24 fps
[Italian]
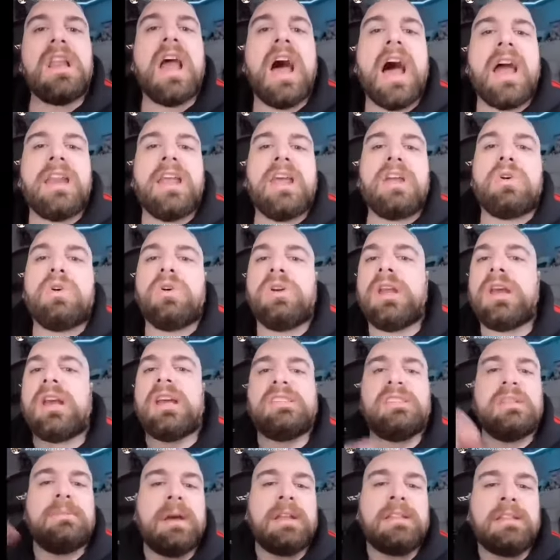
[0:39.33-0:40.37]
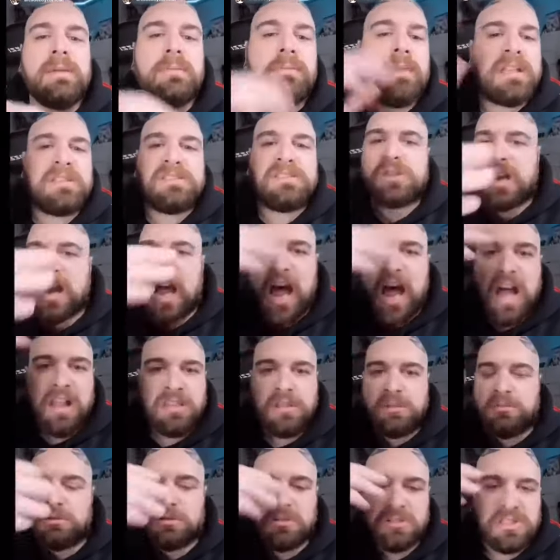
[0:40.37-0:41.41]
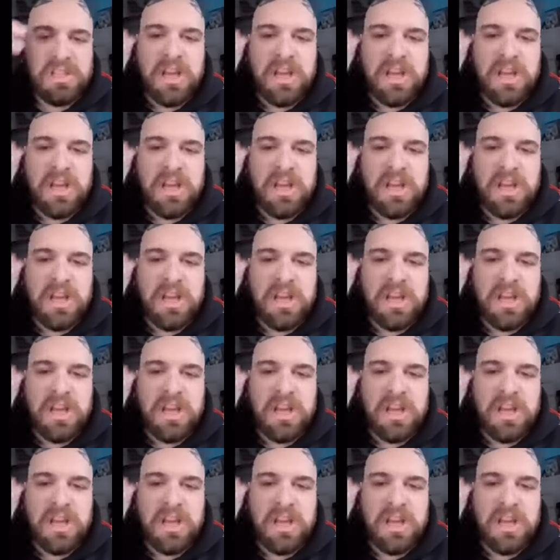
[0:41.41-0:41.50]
la Nerone che si mette in mezzo a random,